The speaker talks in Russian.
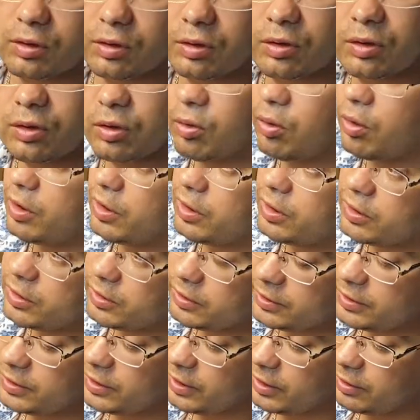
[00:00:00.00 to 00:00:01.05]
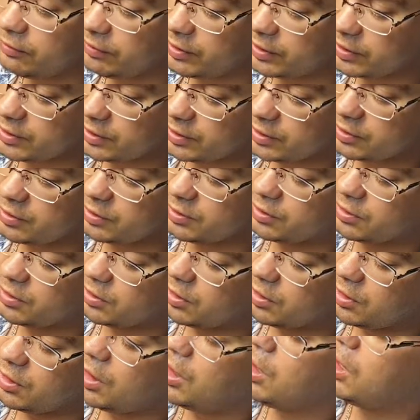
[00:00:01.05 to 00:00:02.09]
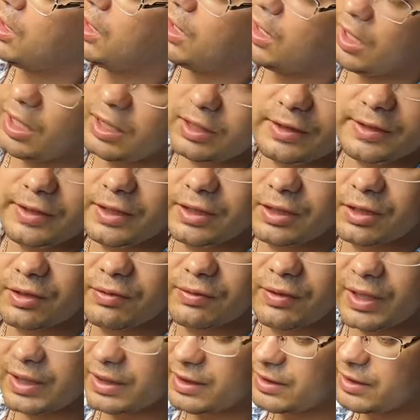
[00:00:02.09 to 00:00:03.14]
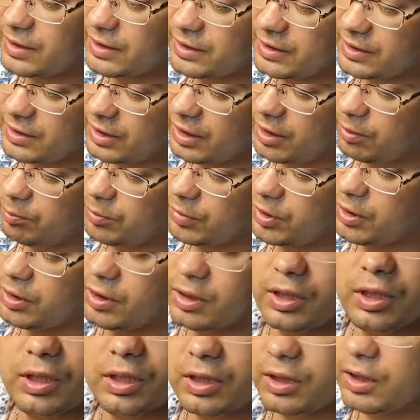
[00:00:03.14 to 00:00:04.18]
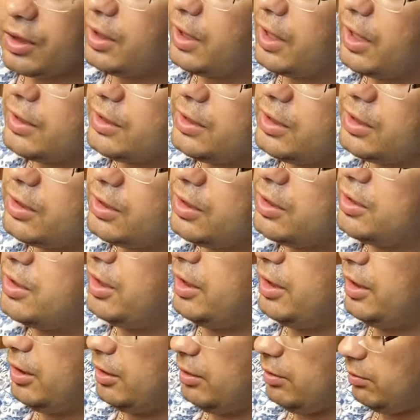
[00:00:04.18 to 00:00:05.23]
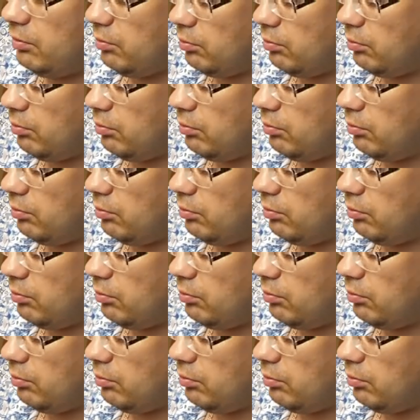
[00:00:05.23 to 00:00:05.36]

0, 9, 1, 27 и 1 и 3.